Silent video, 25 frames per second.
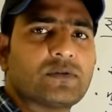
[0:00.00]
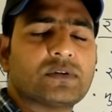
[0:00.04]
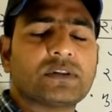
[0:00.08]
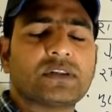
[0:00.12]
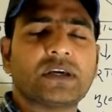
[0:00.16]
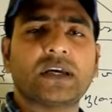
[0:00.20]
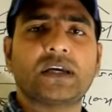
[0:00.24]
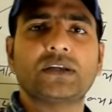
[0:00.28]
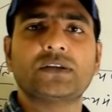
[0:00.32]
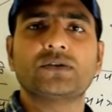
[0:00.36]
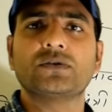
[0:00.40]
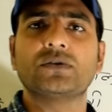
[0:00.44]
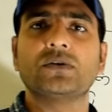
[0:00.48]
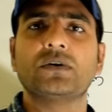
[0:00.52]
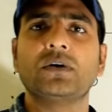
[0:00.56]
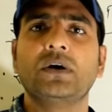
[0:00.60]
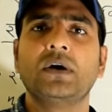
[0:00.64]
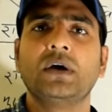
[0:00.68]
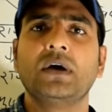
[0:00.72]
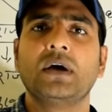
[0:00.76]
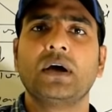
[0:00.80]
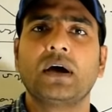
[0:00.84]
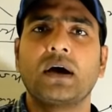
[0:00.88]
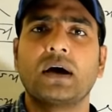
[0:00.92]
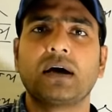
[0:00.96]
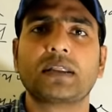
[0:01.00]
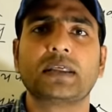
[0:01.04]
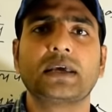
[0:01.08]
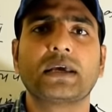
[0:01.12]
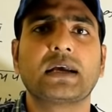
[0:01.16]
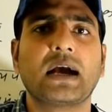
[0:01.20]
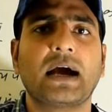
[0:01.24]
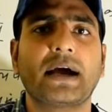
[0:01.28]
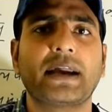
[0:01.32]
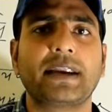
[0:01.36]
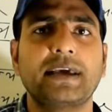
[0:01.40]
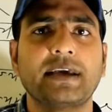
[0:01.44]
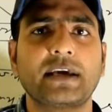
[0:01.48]
होते हैं जो
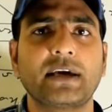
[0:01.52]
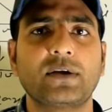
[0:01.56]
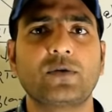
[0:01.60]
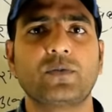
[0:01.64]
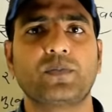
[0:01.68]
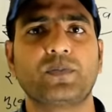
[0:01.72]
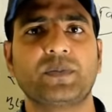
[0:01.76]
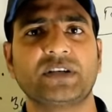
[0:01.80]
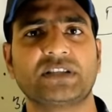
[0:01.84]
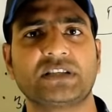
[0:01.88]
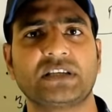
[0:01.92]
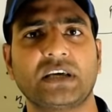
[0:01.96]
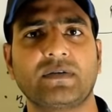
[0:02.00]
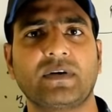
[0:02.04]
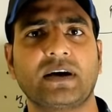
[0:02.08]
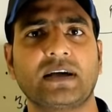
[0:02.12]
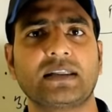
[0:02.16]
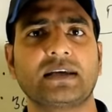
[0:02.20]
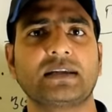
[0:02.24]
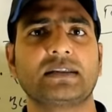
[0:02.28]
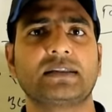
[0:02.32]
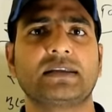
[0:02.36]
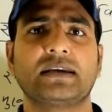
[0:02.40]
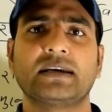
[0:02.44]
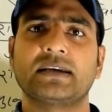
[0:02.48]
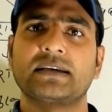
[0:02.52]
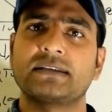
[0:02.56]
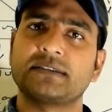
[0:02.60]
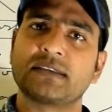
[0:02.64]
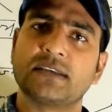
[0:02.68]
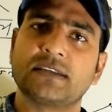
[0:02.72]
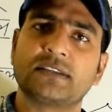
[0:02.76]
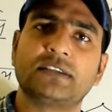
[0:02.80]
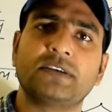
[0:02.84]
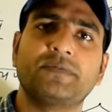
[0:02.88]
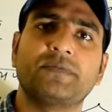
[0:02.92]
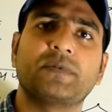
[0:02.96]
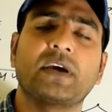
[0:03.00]
अधिकारी के रूप में सेवा देते हैं
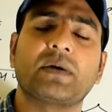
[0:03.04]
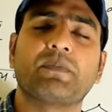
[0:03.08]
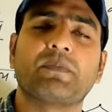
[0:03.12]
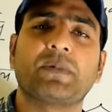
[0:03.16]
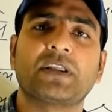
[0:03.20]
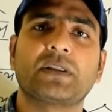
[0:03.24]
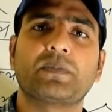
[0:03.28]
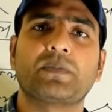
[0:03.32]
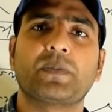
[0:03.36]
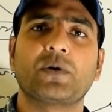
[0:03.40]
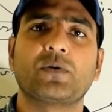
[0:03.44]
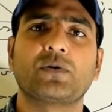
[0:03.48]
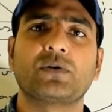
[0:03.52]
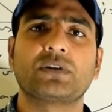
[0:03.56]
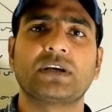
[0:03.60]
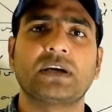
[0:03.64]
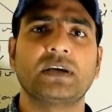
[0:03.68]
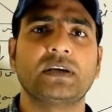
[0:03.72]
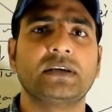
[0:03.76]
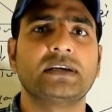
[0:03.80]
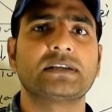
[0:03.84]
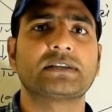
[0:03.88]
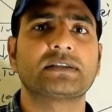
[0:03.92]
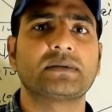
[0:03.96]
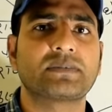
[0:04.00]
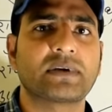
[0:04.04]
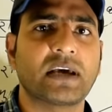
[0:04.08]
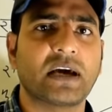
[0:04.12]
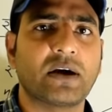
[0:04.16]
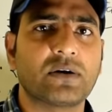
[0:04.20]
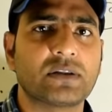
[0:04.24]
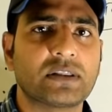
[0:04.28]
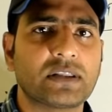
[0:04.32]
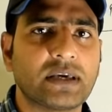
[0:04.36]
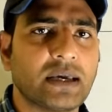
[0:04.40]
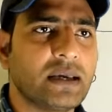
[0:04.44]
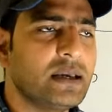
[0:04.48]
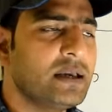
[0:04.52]
सचिव के पद पे होते हैं ये सब क्या
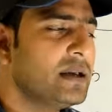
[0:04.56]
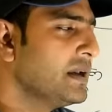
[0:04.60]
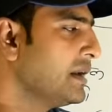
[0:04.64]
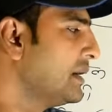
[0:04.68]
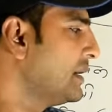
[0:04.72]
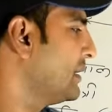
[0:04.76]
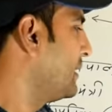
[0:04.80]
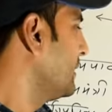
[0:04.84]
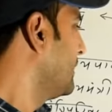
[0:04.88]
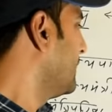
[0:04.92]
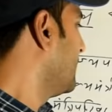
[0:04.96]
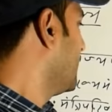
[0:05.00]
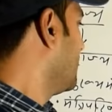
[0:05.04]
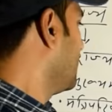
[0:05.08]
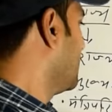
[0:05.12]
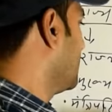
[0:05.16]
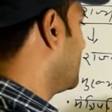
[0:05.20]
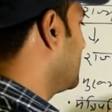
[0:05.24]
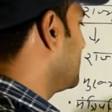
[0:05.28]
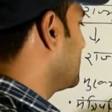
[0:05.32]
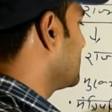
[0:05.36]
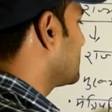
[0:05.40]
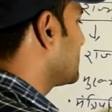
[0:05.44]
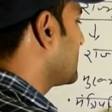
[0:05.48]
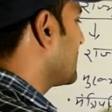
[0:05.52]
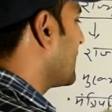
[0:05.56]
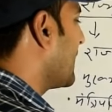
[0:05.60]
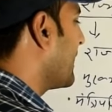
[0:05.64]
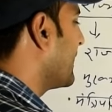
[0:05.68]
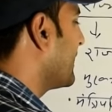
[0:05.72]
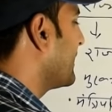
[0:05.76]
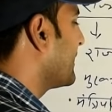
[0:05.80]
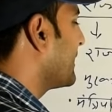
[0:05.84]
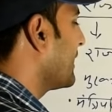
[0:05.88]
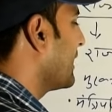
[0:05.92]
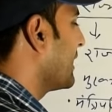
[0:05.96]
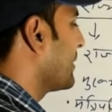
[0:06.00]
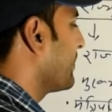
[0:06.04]
होते हैं
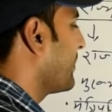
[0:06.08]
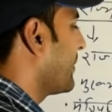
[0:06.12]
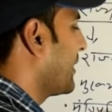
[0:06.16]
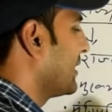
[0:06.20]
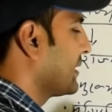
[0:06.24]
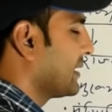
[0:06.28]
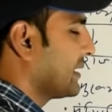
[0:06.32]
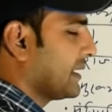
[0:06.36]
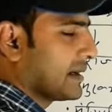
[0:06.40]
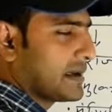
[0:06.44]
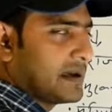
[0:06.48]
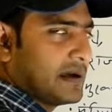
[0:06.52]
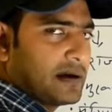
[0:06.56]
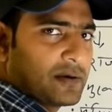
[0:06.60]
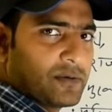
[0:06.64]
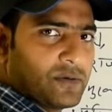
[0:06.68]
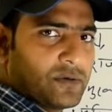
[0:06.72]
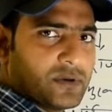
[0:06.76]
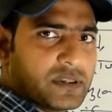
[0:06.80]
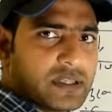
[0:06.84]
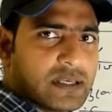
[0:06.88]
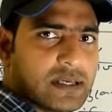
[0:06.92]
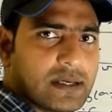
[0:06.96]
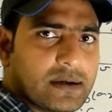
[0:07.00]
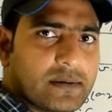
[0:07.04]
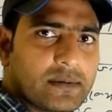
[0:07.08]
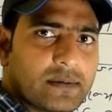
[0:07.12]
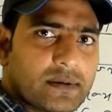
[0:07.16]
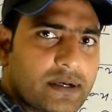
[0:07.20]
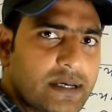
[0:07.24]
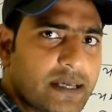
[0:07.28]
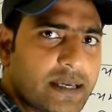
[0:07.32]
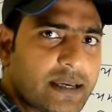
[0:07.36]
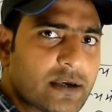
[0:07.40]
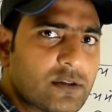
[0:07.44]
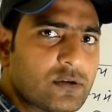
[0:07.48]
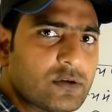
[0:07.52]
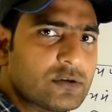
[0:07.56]
अस्थाई कार्यपालिका के अंग होते हैं
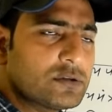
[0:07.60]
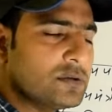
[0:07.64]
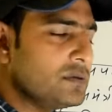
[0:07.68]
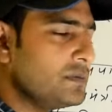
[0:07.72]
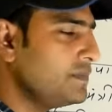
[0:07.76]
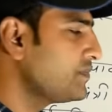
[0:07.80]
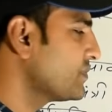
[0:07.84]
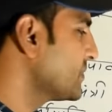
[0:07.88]
ठीक है दोस्तों